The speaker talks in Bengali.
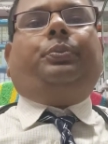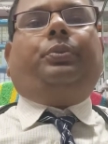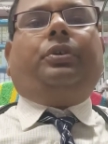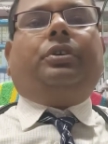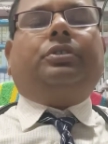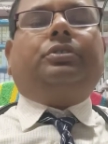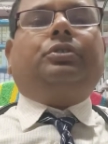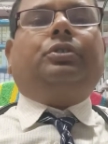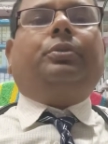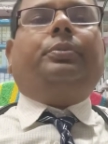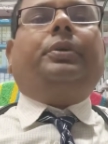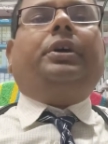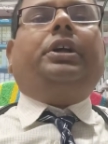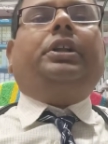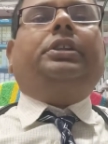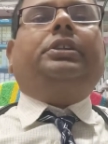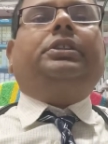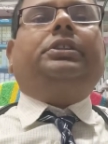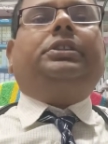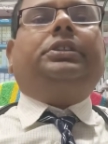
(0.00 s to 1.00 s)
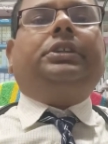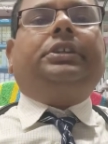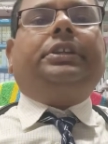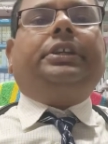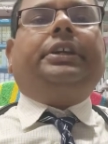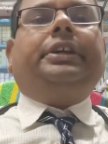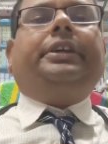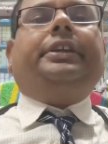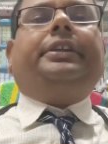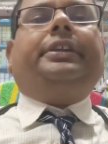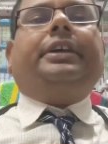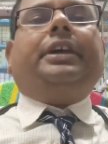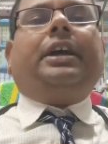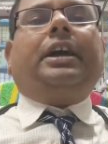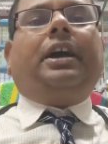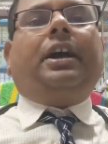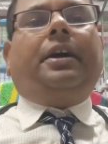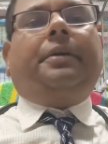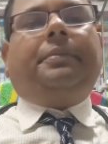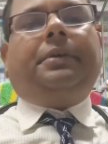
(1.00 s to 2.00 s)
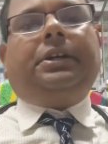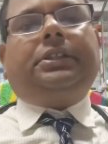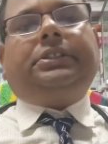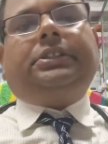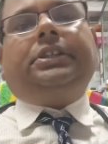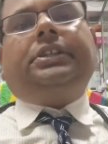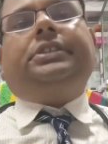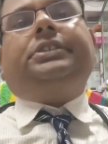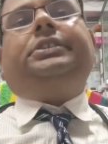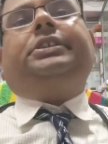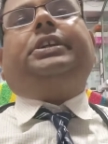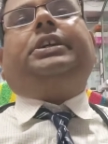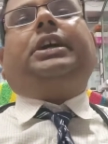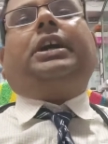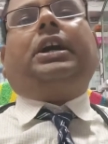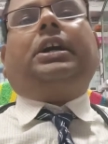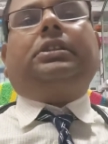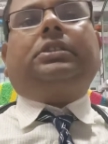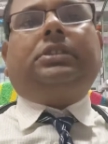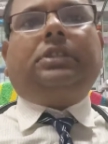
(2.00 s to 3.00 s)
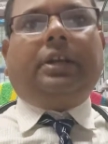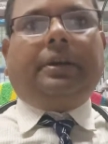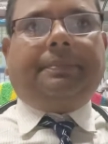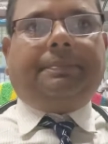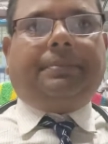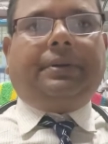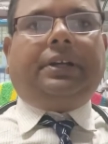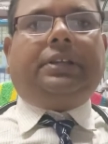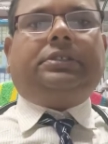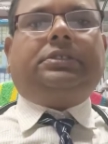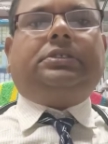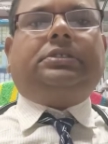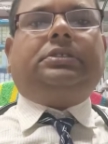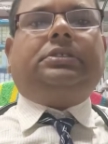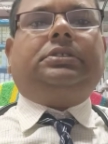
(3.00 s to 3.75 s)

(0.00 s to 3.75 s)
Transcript: বর্তমান দিনের আমাদের যে খাদ্যাভ্যাস